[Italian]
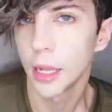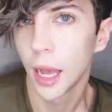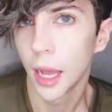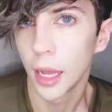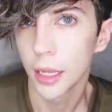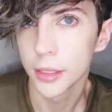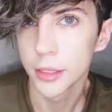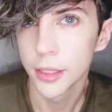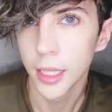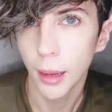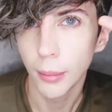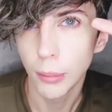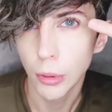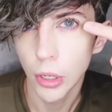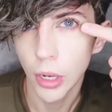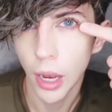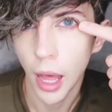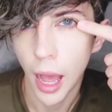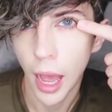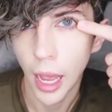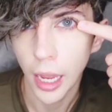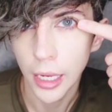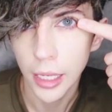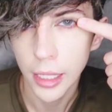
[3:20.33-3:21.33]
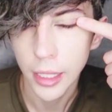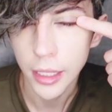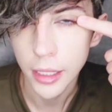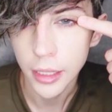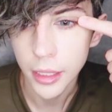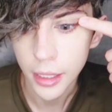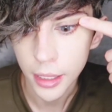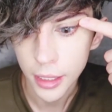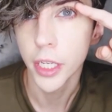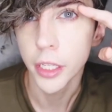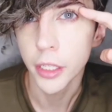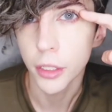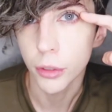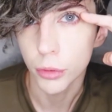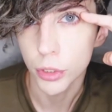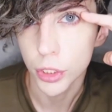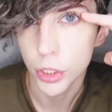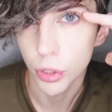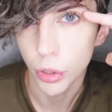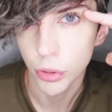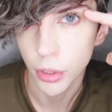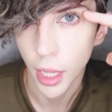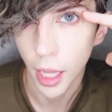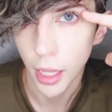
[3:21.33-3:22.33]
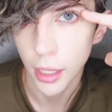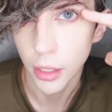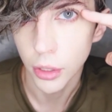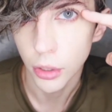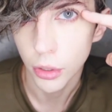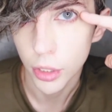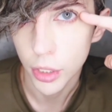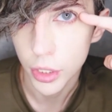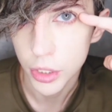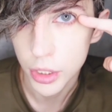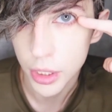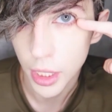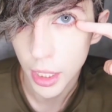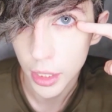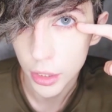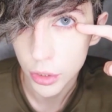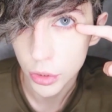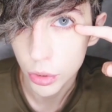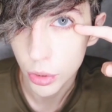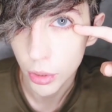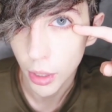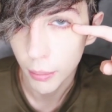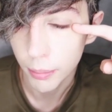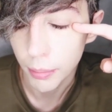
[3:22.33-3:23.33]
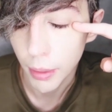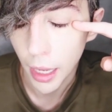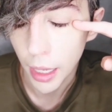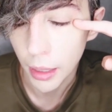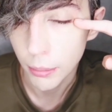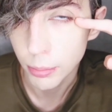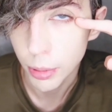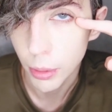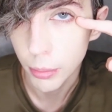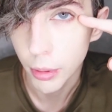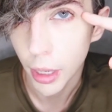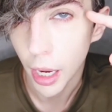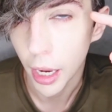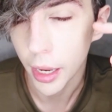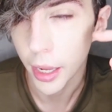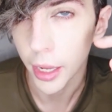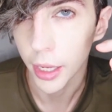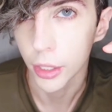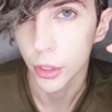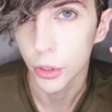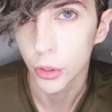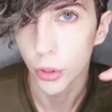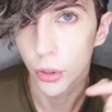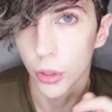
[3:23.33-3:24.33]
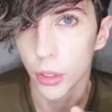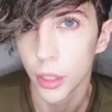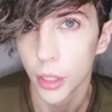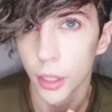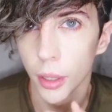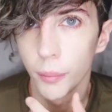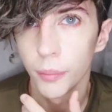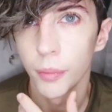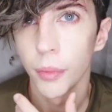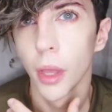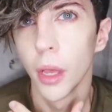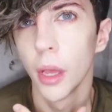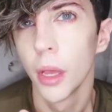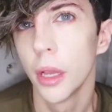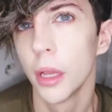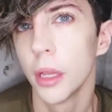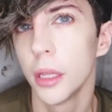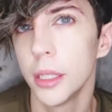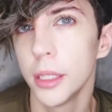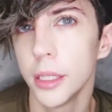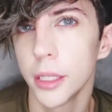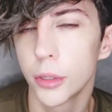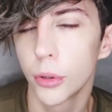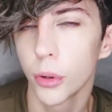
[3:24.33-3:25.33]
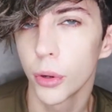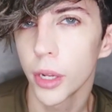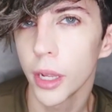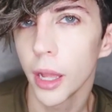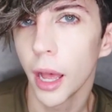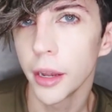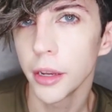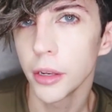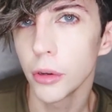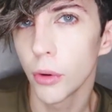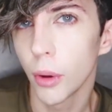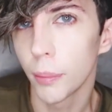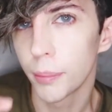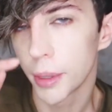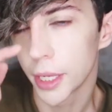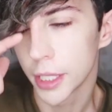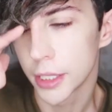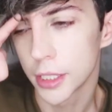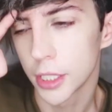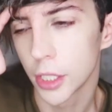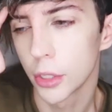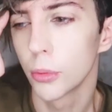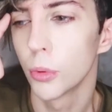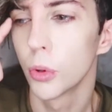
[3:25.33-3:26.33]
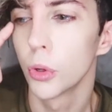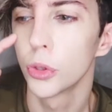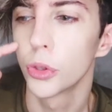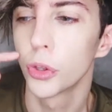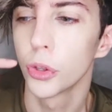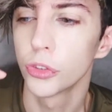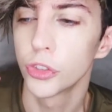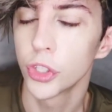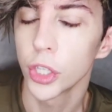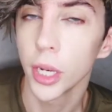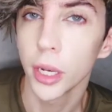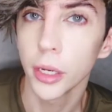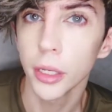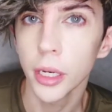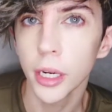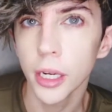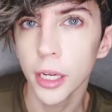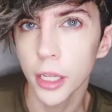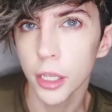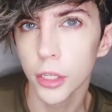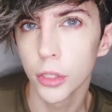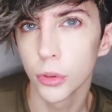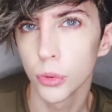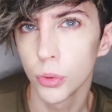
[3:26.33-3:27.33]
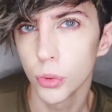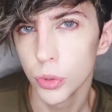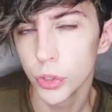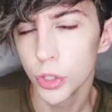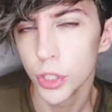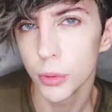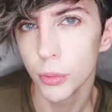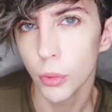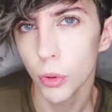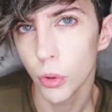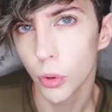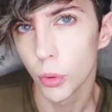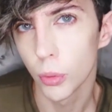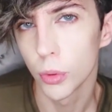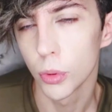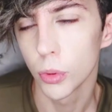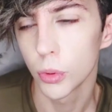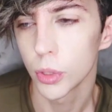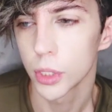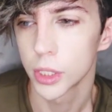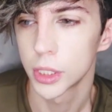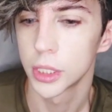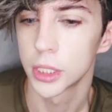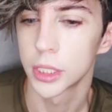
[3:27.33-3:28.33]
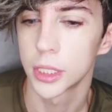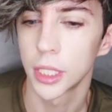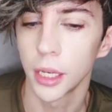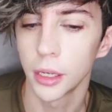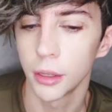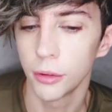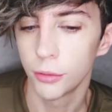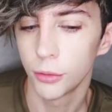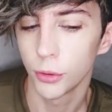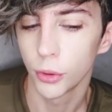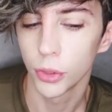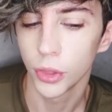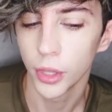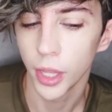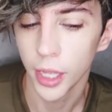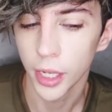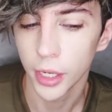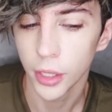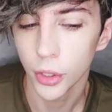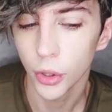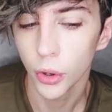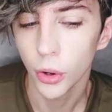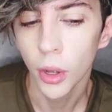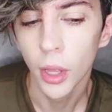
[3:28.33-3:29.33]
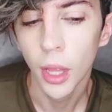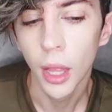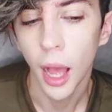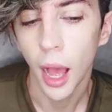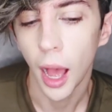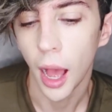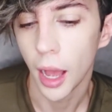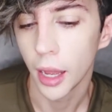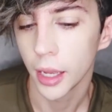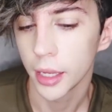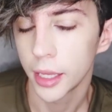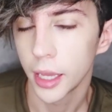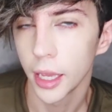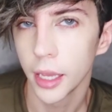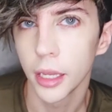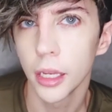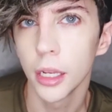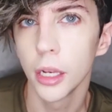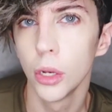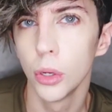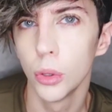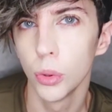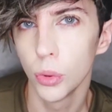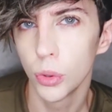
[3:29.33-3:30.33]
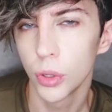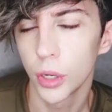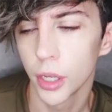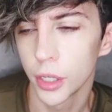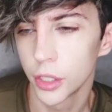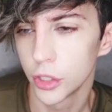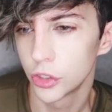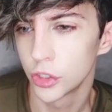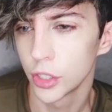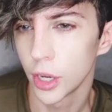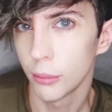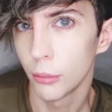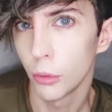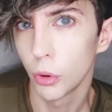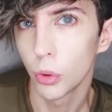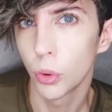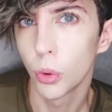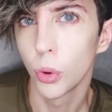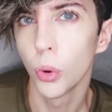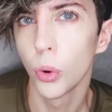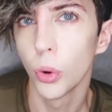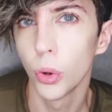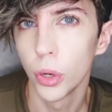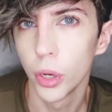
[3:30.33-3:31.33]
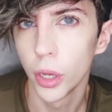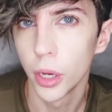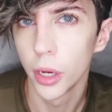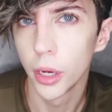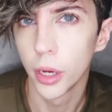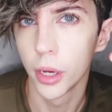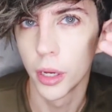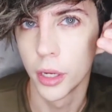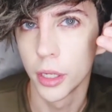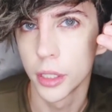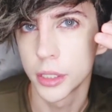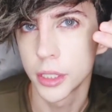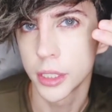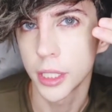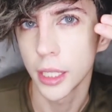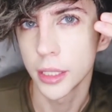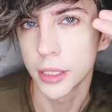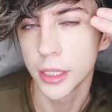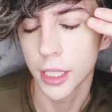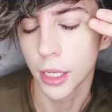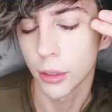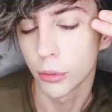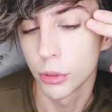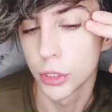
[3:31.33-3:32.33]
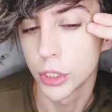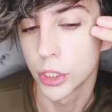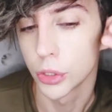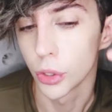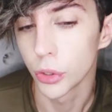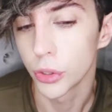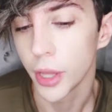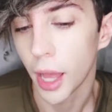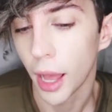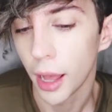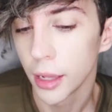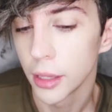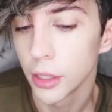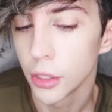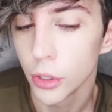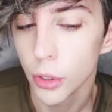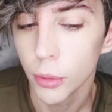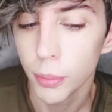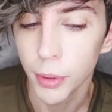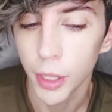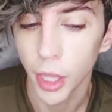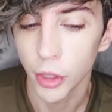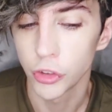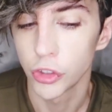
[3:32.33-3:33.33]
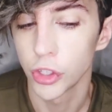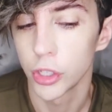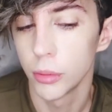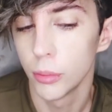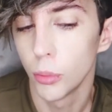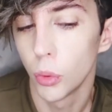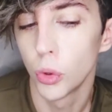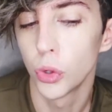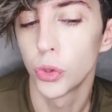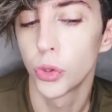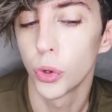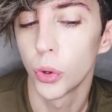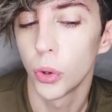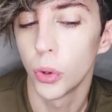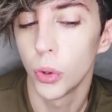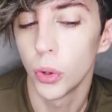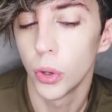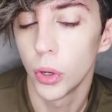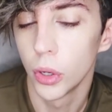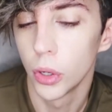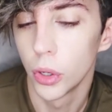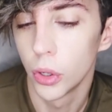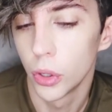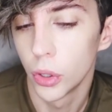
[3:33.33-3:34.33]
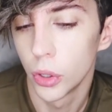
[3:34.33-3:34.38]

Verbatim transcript: la double eyelid vedete questo taglio che c'è sulla palpebra ecco ehm, i coreani lo apprezzano molto c'è da dire che di ultimo comunque si sta diffondendo anche il look diciamo con eh, senza questo taglio piace molto